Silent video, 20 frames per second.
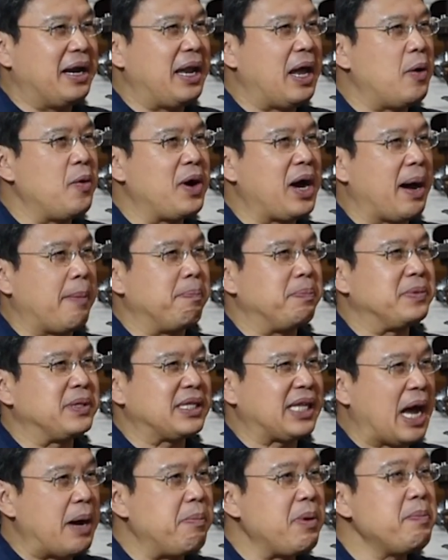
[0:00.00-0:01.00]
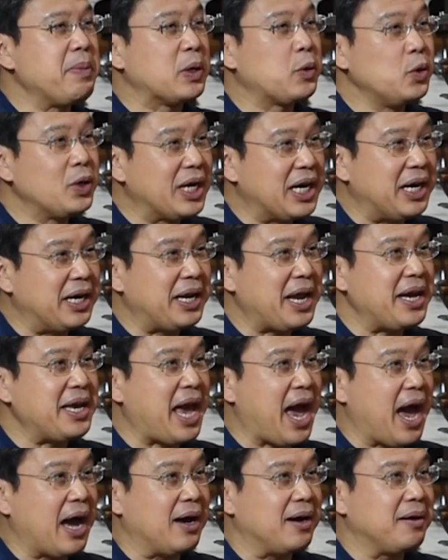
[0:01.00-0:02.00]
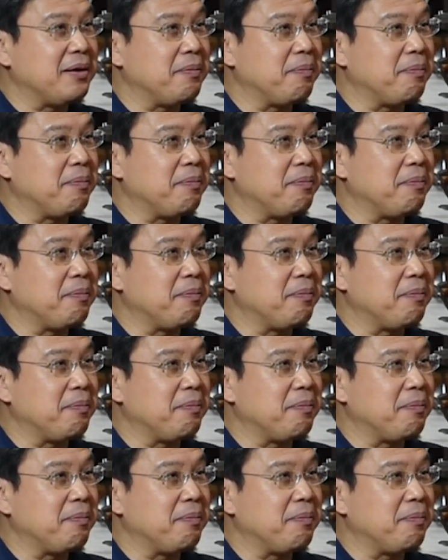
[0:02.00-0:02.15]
เรากลับทำให้มันคุ้นเคยได้อย่าง